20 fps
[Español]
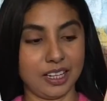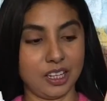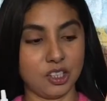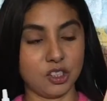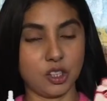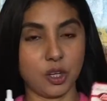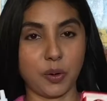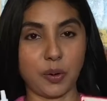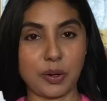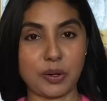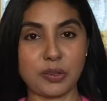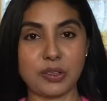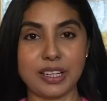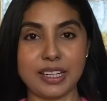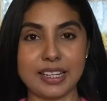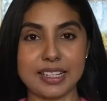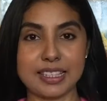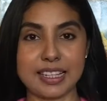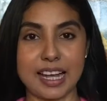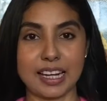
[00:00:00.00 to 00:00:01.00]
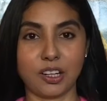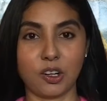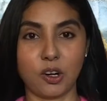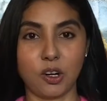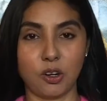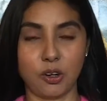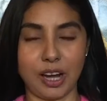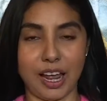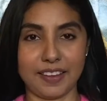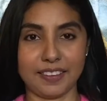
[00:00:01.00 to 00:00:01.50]
Yo voy a utilizar
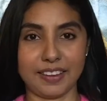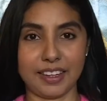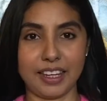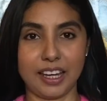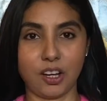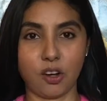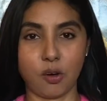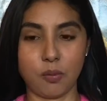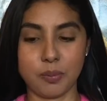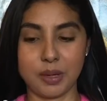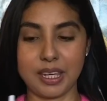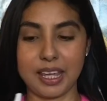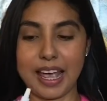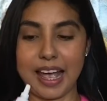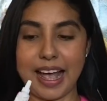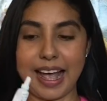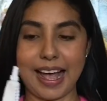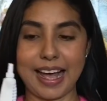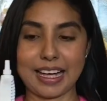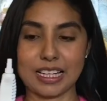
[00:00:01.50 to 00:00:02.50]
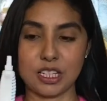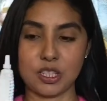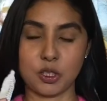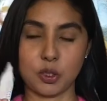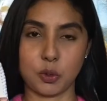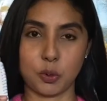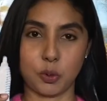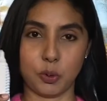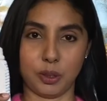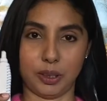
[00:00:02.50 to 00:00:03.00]
colorante de comida
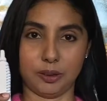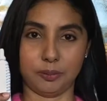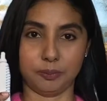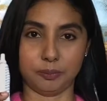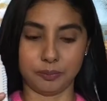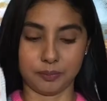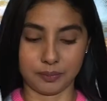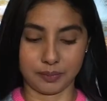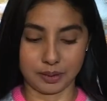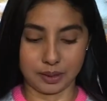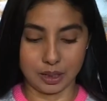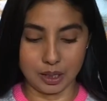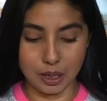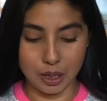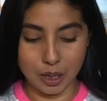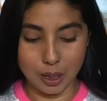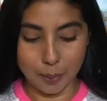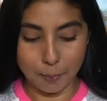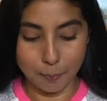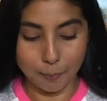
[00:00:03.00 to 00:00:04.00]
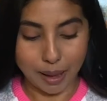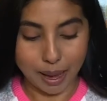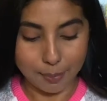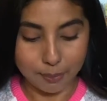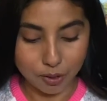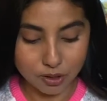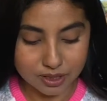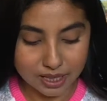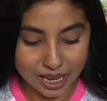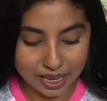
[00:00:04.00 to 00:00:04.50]
azul
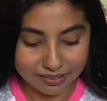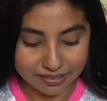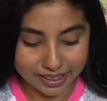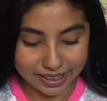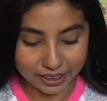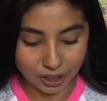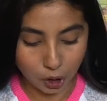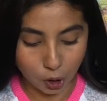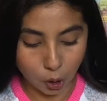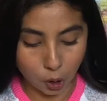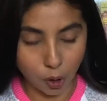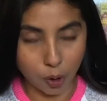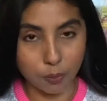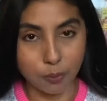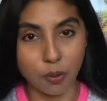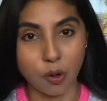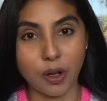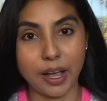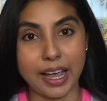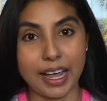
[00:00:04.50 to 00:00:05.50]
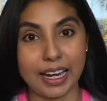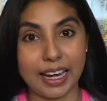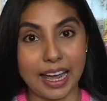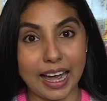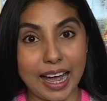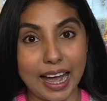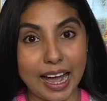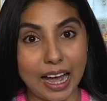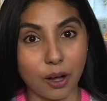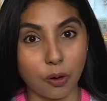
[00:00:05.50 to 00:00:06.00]
vamos a ver cómo el
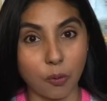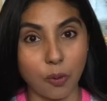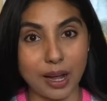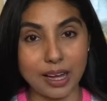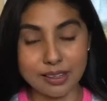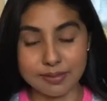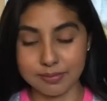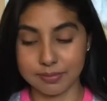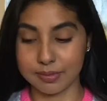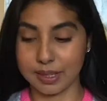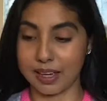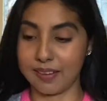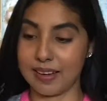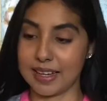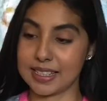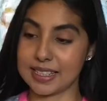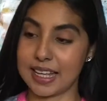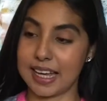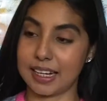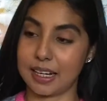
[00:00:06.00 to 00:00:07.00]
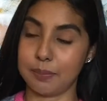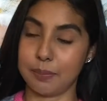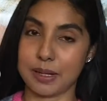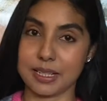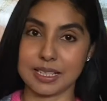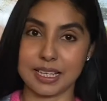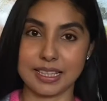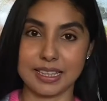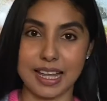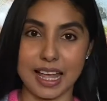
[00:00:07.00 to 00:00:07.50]
agua, que va a estar
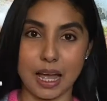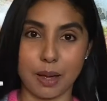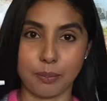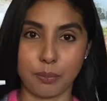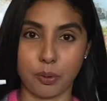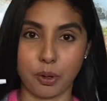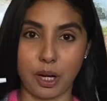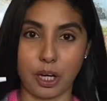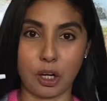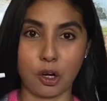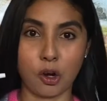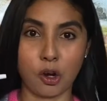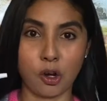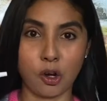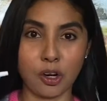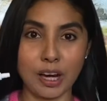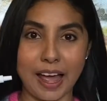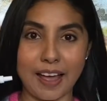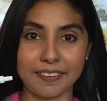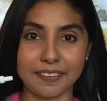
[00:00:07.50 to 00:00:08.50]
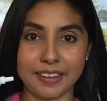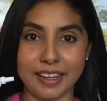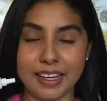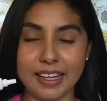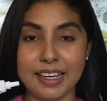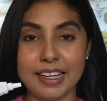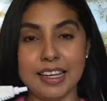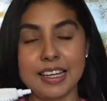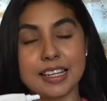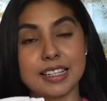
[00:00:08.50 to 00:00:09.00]
representada por el colorante,
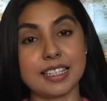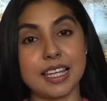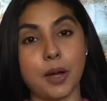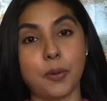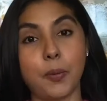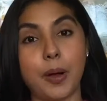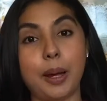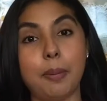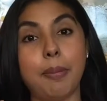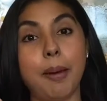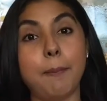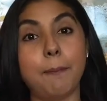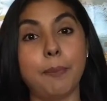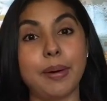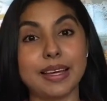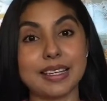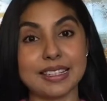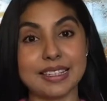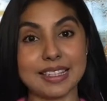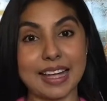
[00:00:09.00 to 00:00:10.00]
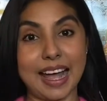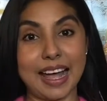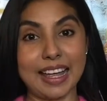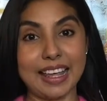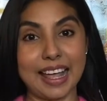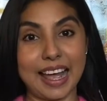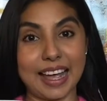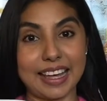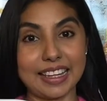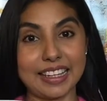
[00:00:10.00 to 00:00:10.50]
se vuelve
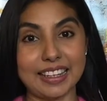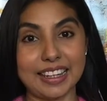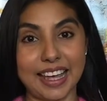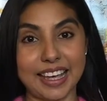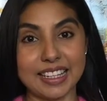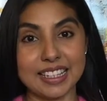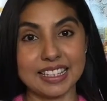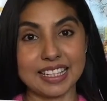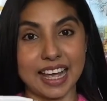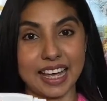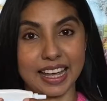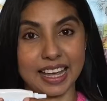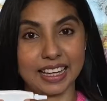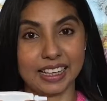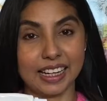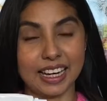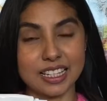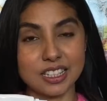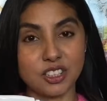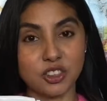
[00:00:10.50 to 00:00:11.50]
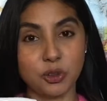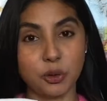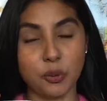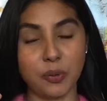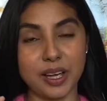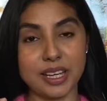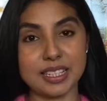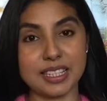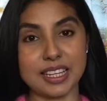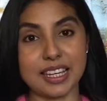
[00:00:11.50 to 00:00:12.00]
pesada y densa en las
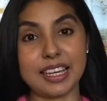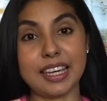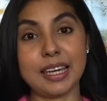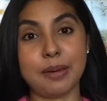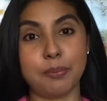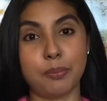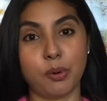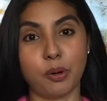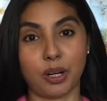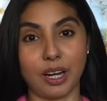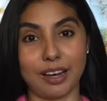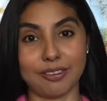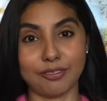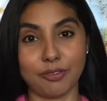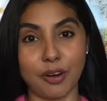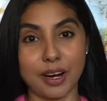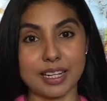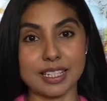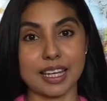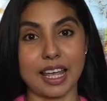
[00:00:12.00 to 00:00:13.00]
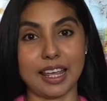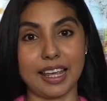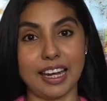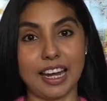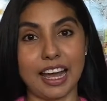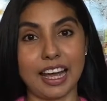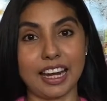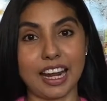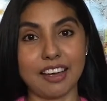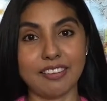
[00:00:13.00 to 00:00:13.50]
nubes y por la fuerza de
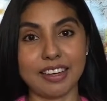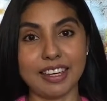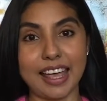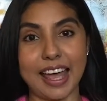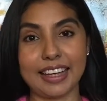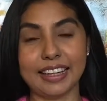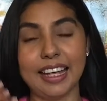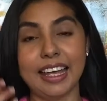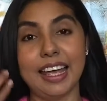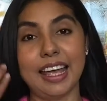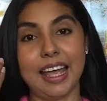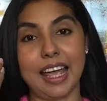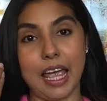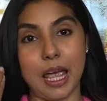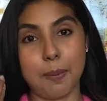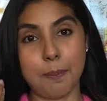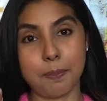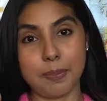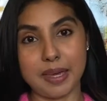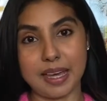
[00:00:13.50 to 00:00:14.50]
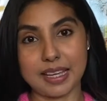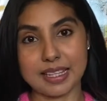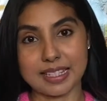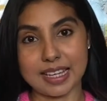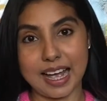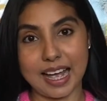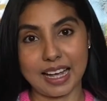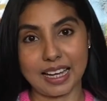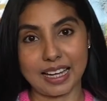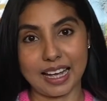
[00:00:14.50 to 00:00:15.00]
la gravedad
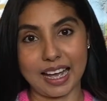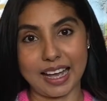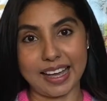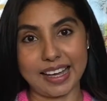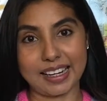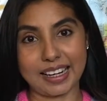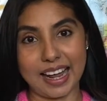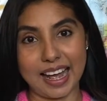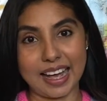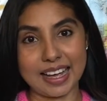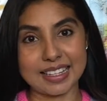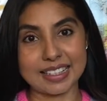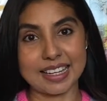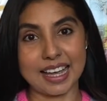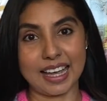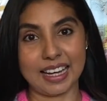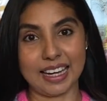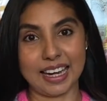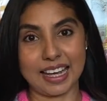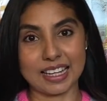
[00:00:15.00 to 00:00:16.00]
empieza a caer hacia la